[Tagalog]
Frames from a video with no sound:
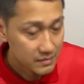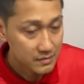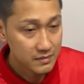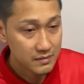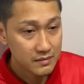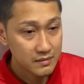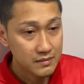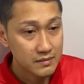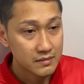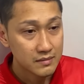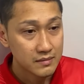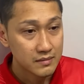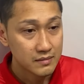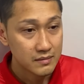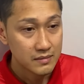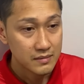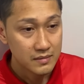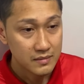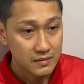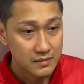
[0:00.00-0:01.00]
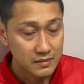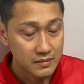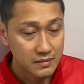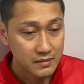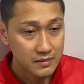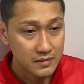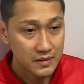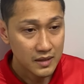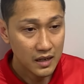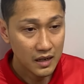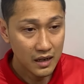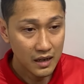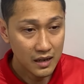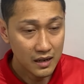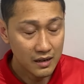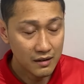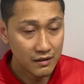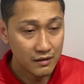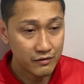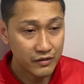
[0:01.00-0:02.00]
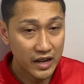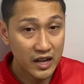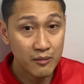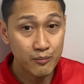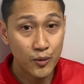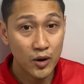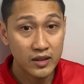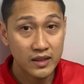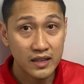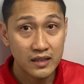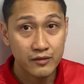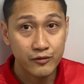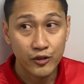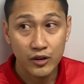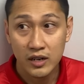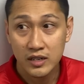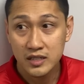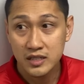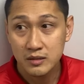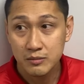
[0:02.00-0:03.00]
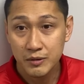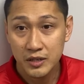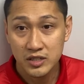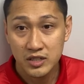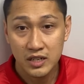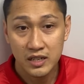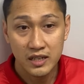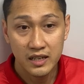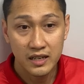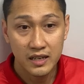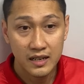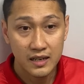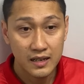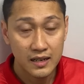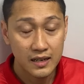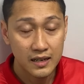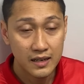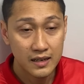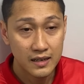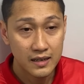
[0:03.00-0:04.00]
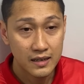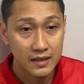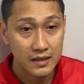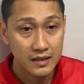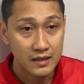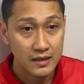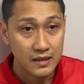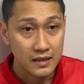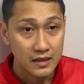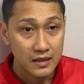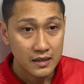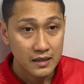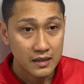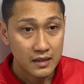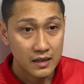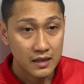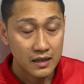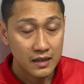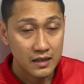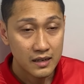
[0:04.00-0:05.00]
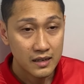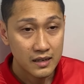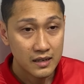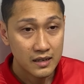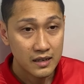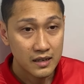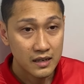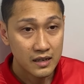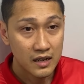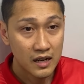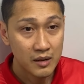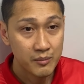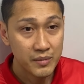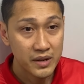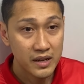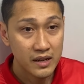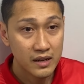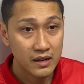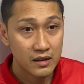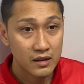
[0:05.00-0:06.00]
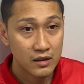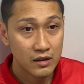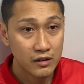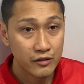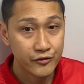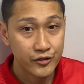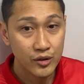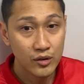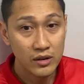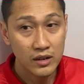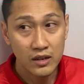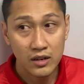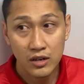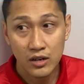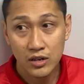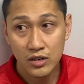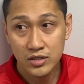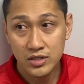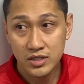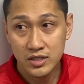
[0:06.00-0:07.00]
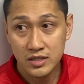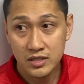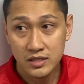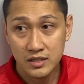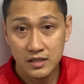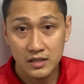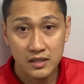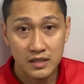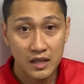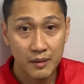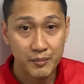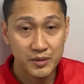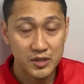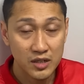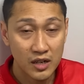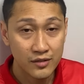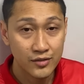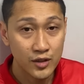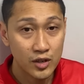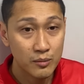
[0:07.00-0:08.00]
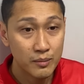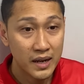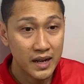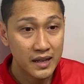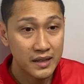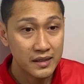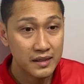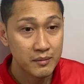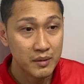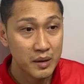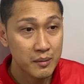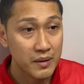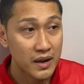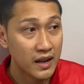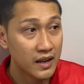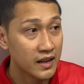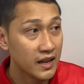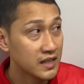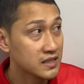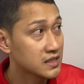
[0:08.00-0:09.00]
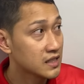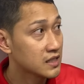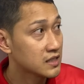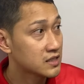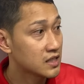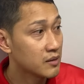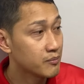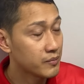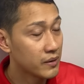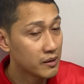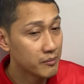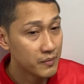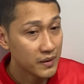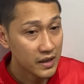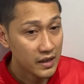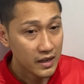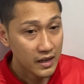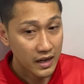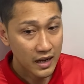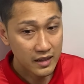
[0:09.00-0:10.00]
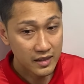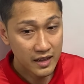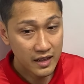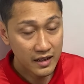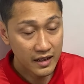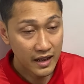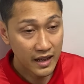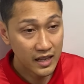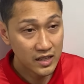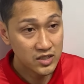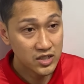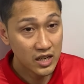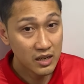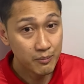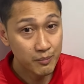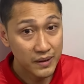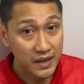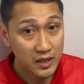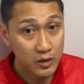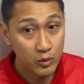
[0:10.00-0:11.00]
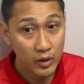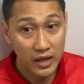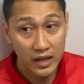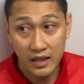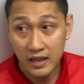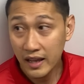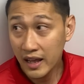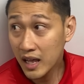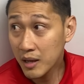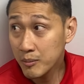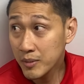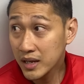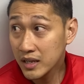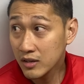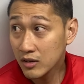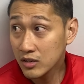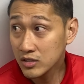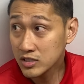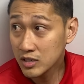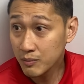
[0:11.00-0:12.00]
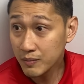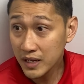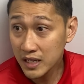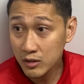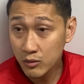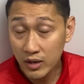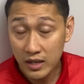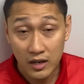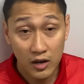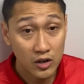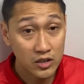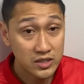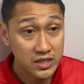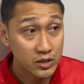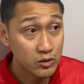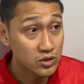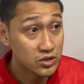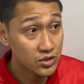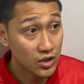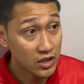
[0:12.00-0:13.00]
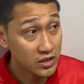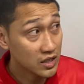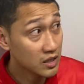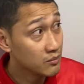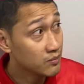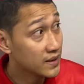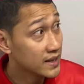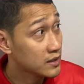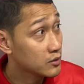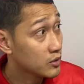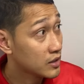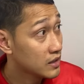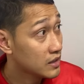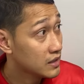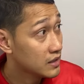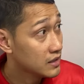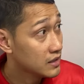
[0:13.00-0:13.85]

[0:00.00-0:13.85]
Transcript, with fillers: patapos na yung elimination? Uh, very important for us, especially uh, uh, coming off yung loss, tapos underman, may mga guys na nag-step up. I think AJ played well, Eman also played well, RC who started played well